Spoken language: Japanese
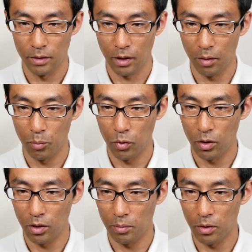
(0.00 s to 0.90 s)

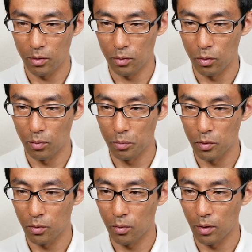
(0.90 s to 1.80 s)

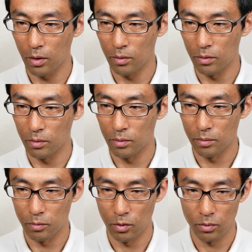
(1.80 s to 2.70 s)
テンポラリーバリュードロップドファイル
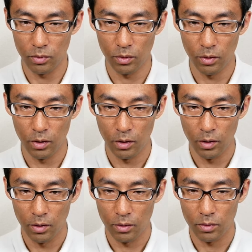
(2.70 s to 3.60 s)
ロード
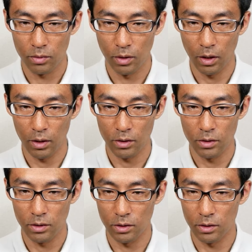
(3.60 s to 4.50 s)

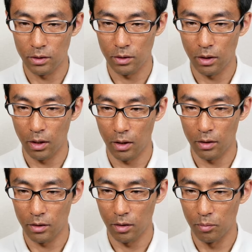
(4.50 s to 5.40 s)
クレーツ
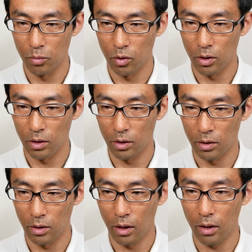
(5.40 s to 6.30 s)
アテンポラリー
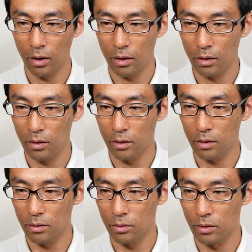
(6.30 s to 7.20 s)

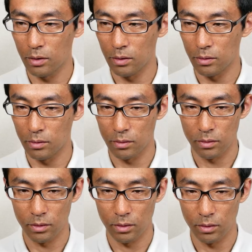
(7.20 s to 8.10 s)

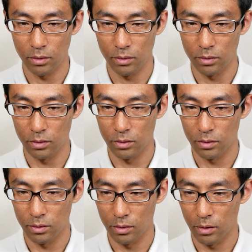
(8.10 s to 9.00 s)

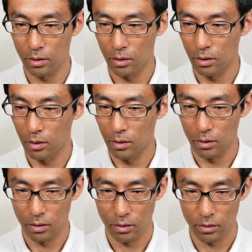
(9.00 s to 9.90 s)
あーフリースティルユース
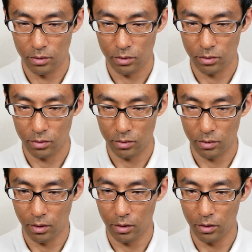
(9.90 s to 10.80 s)

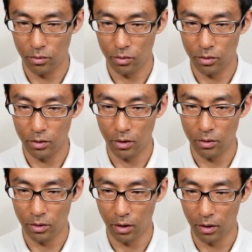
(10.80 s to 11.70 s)
ちょ何を言ってる
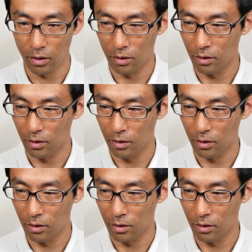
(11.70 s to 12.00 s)
んだ